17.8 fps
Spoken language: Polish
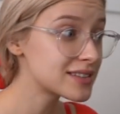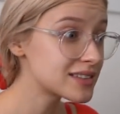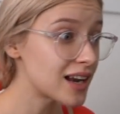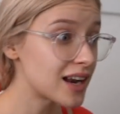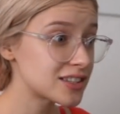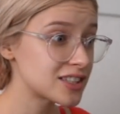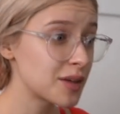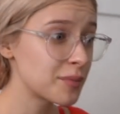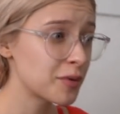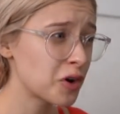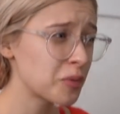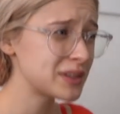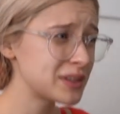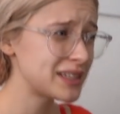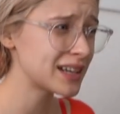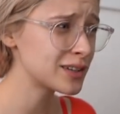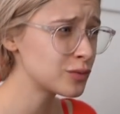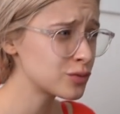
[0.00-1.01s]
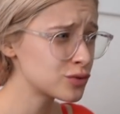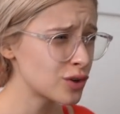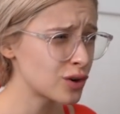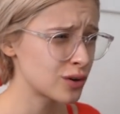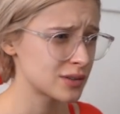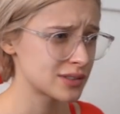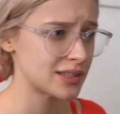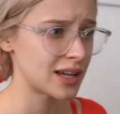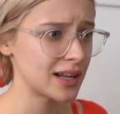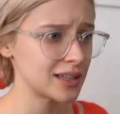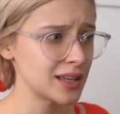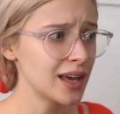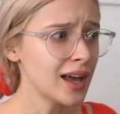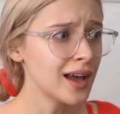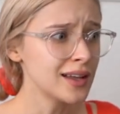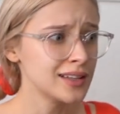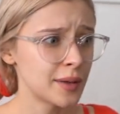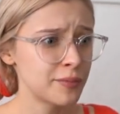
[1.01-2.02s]
straszne, bo robię tak dużo rozdań,
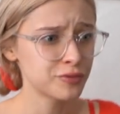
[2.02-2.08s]
na